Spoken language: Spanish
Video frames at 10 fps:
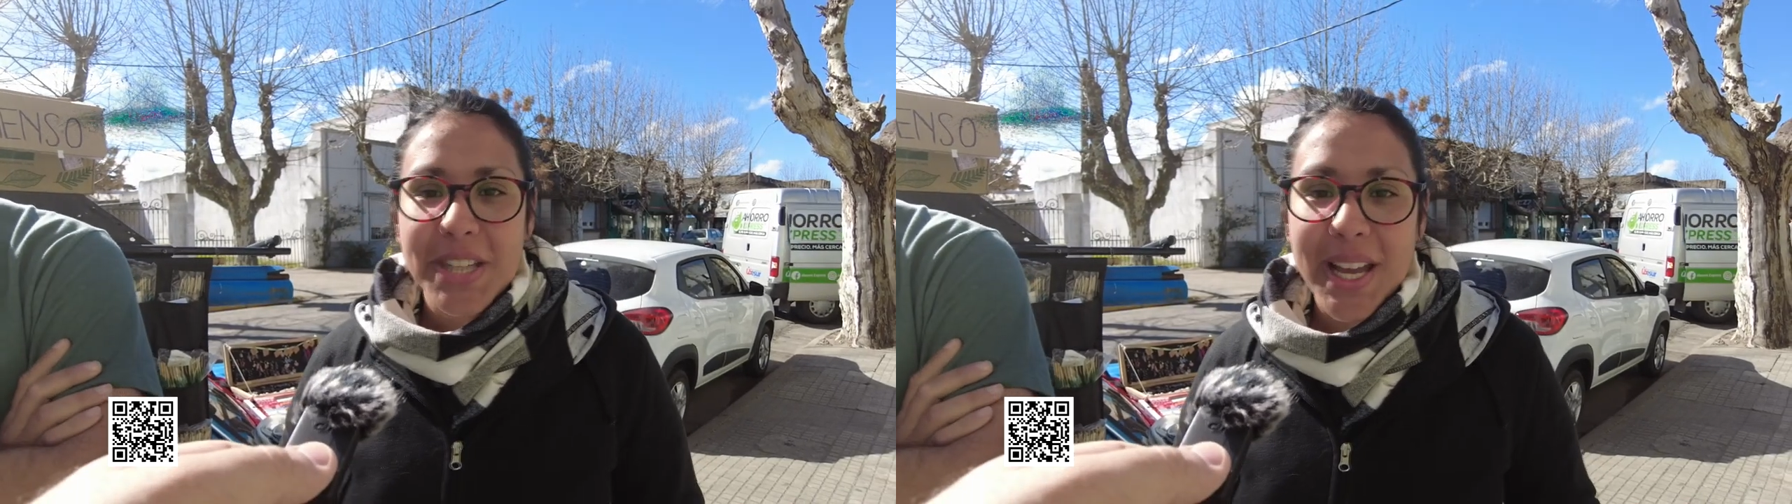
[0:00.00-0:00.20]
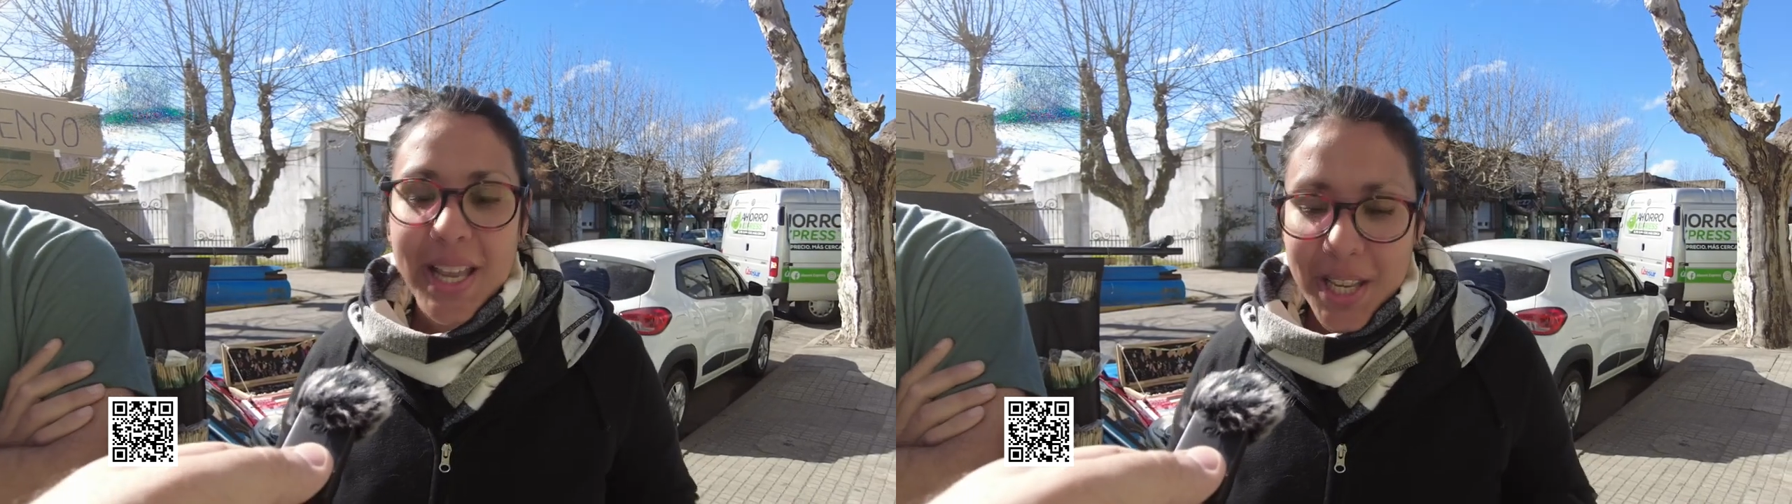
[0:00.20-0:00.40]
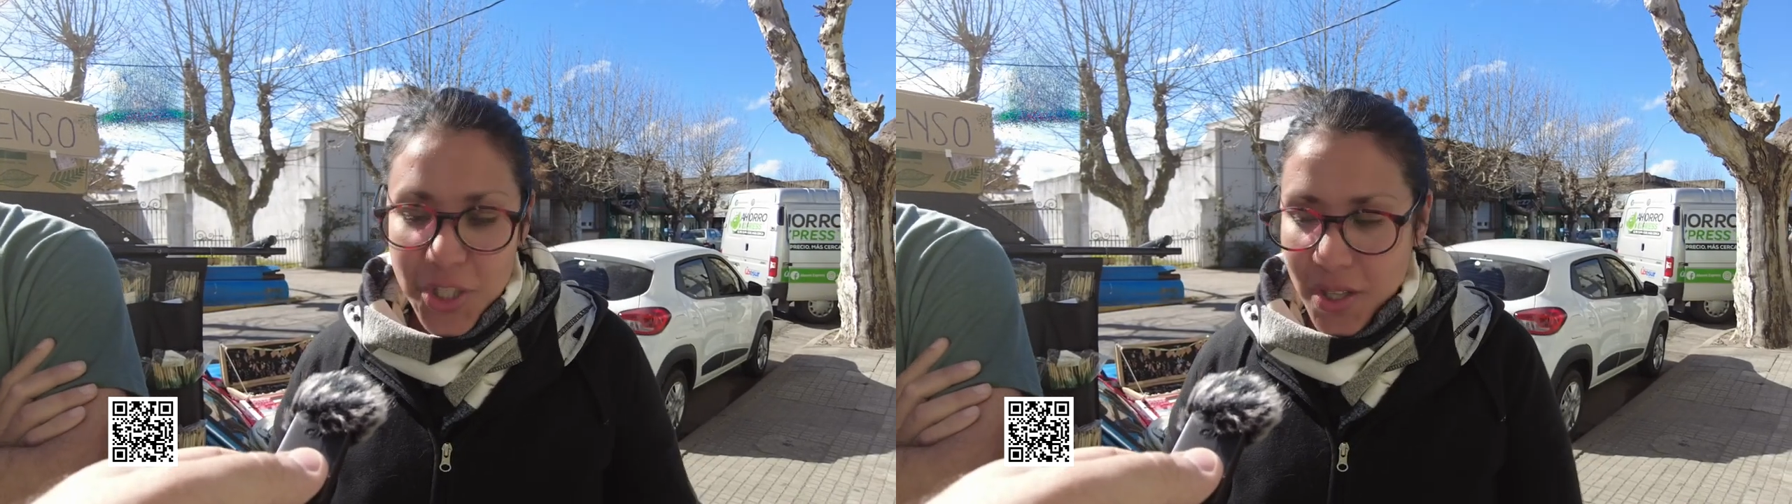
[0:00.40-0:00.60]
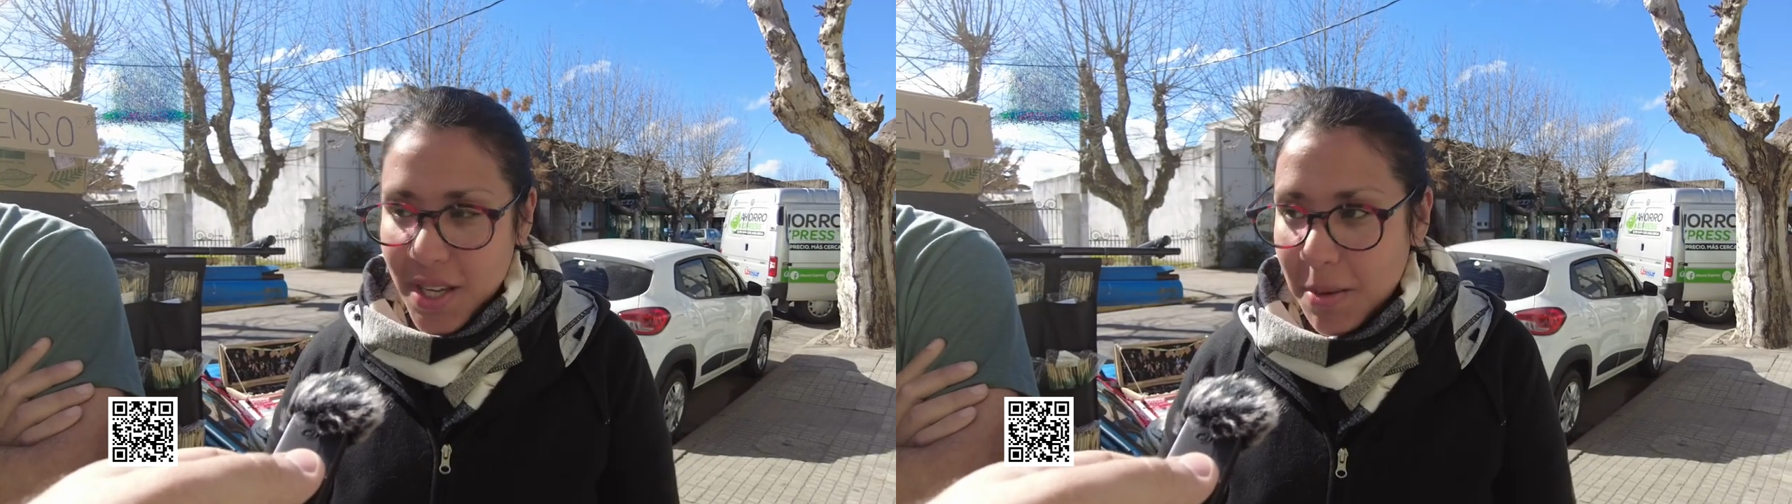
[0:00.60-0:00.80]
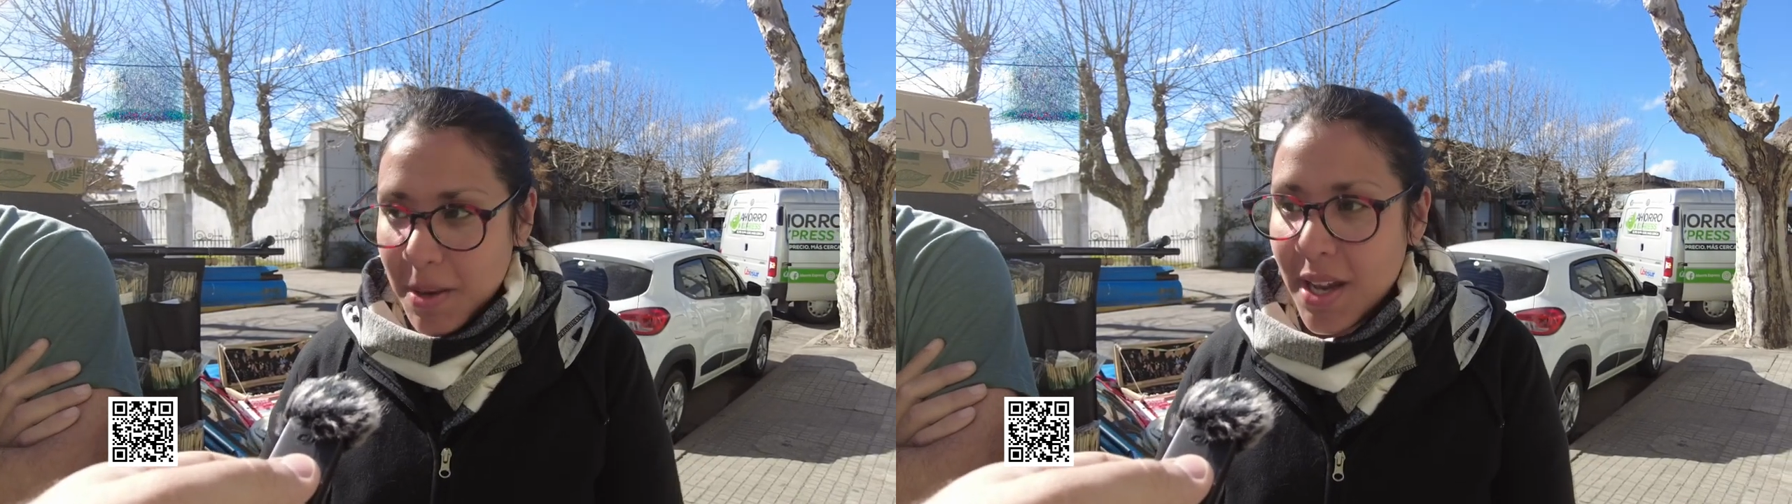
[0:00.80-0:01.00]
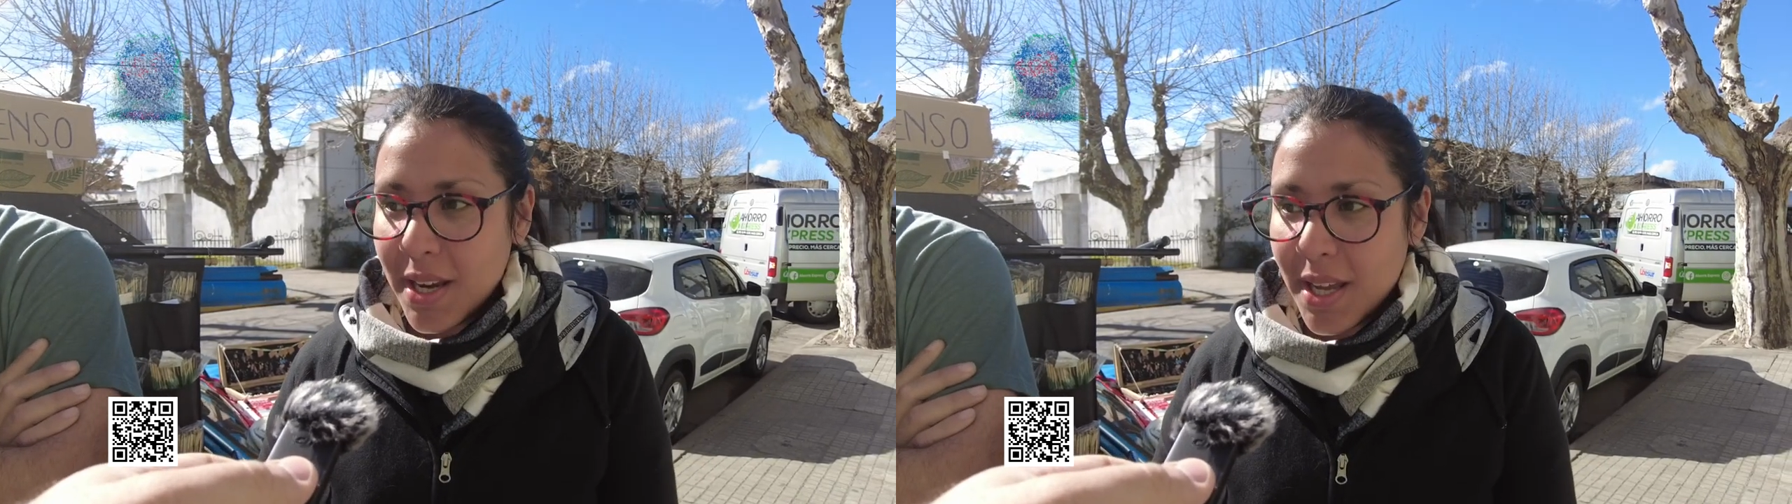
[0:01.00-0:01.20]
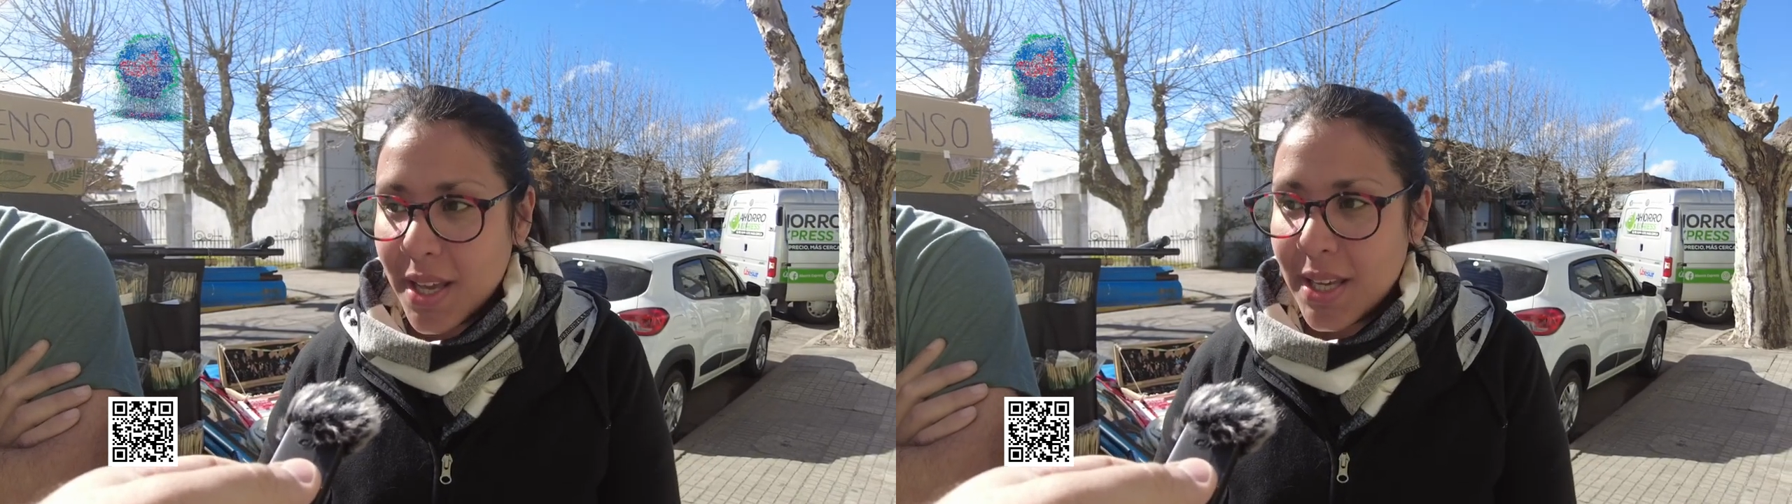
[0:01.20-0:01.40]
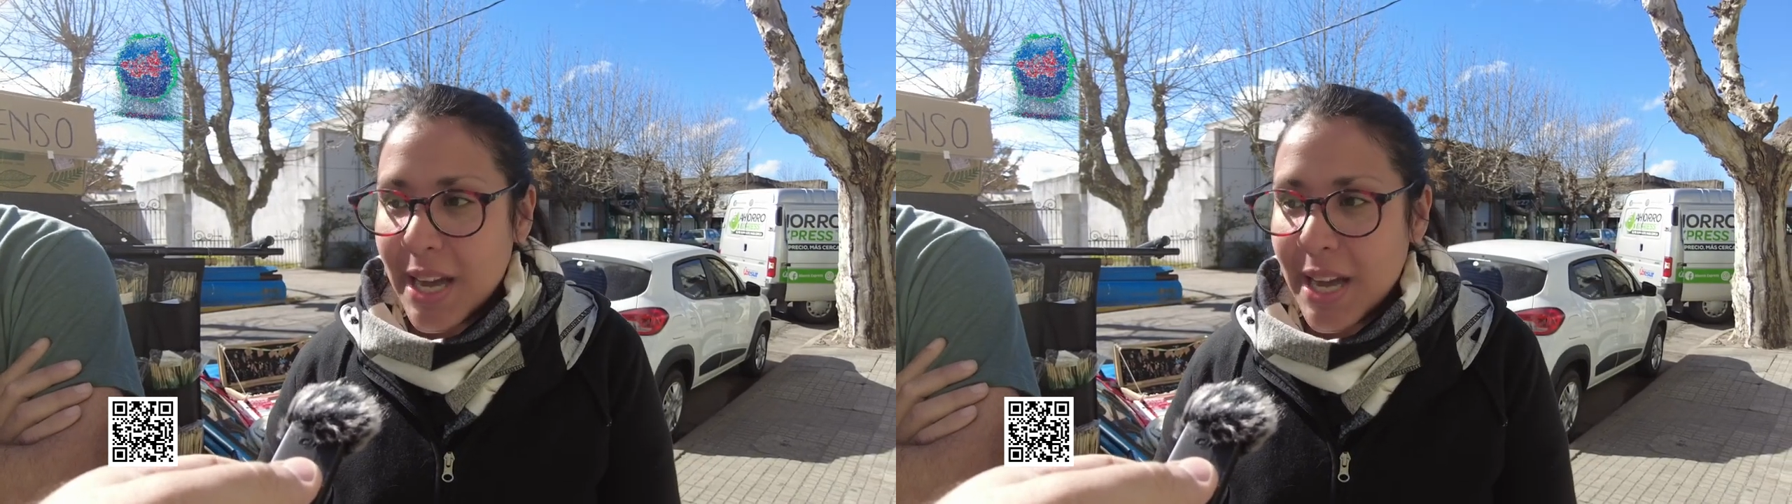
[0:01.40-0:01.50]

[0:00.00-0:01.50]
ya el hecho de que vengan y